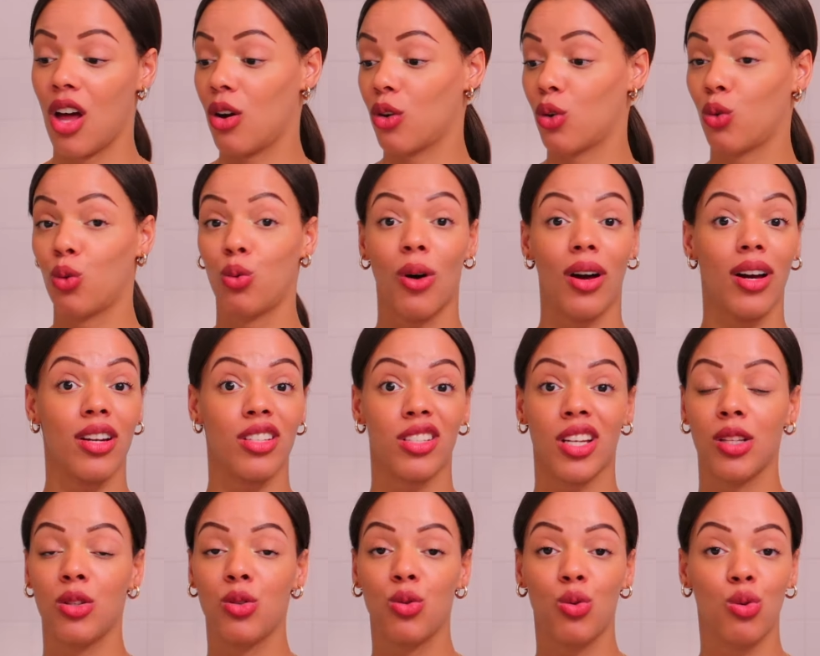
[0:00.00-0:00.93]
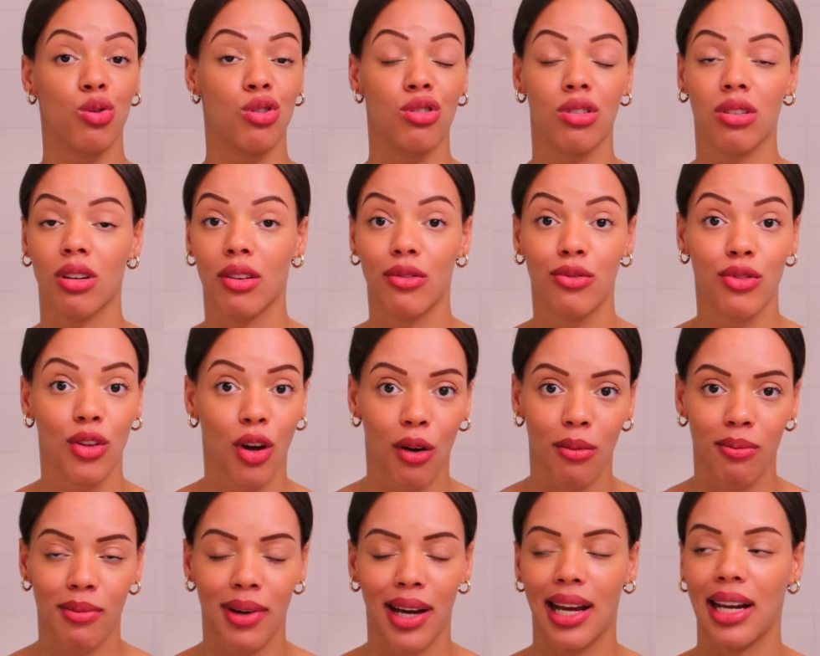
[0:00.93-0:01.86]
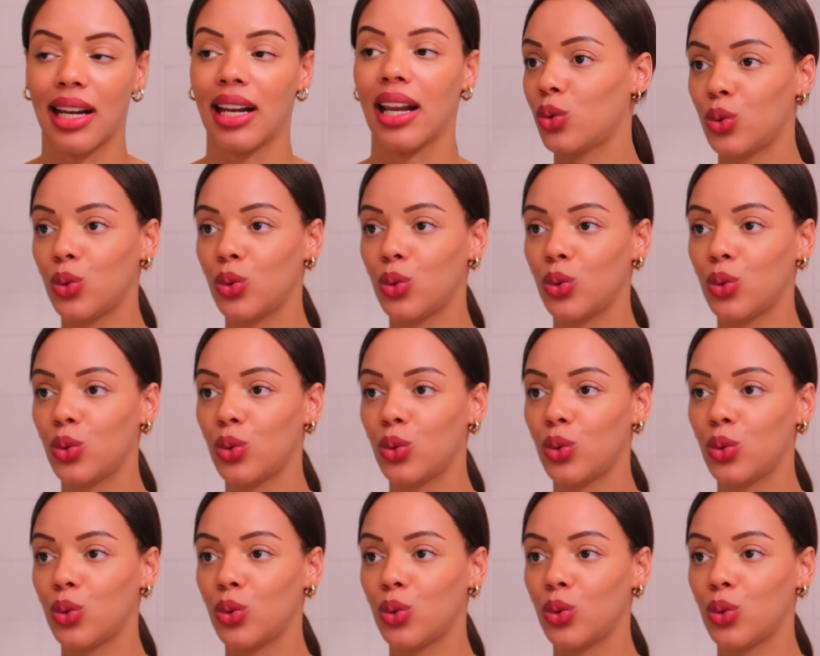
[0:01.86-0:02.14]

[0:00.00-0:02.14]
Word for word: ou un gel douche normal,